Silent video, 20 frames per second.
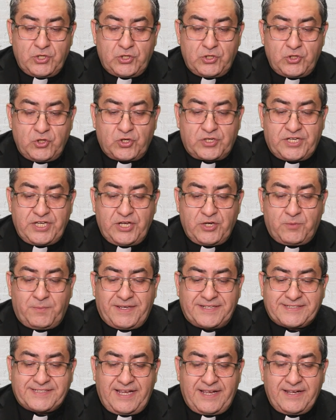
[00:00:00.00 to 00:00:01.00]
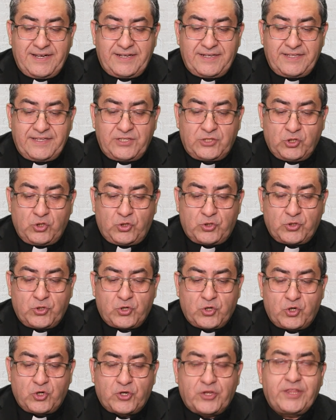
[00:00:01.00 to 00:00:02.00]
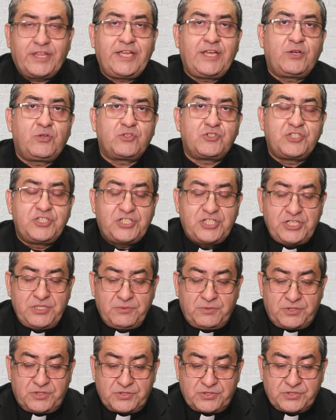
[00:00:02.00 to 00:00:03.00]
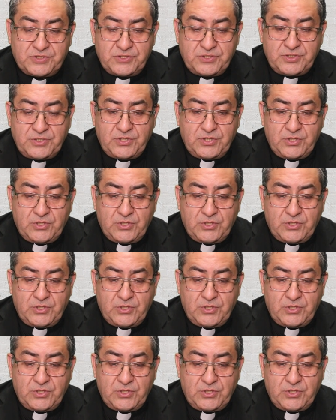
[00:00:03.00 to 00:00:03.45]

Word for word: No quiero más sangre de toros, corderos y chivos.